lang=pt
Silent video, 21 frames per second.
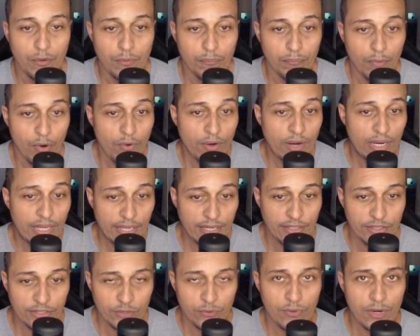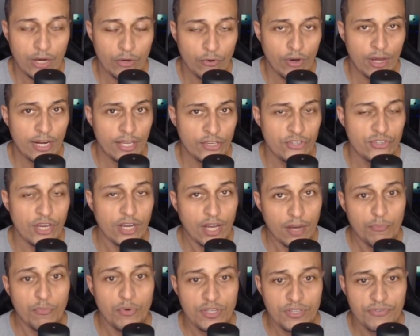Bom, galera, então agora que a gente
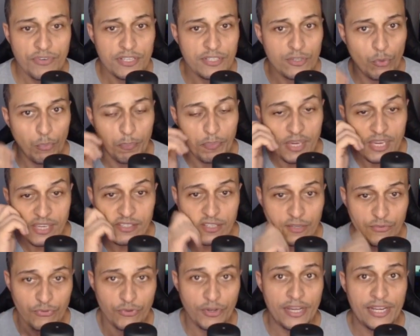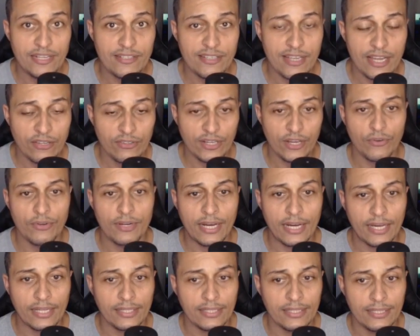acabou de fazer o Pix, ele foi realizado, caiu na
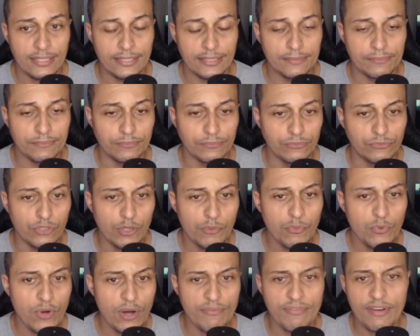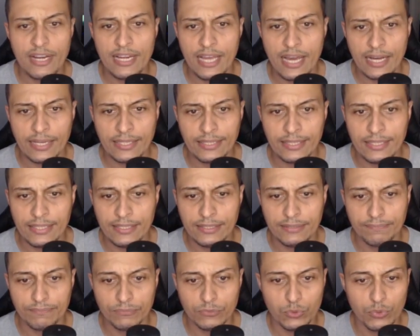carteira, vamos avaliar
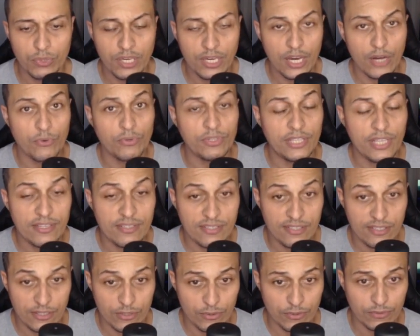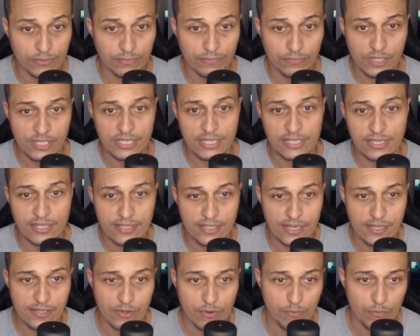aqui o que aconteceu com essa
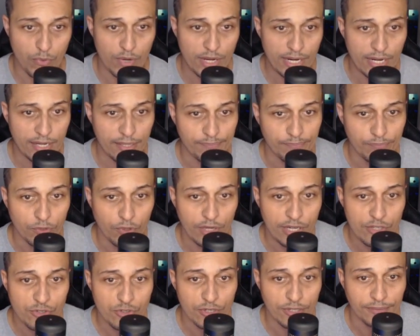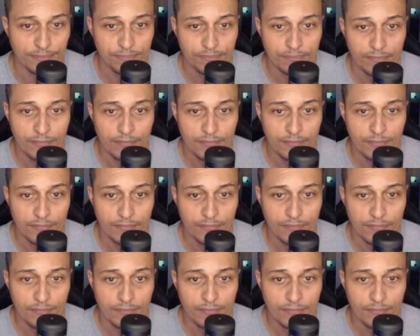transação. Bora lá, olha só.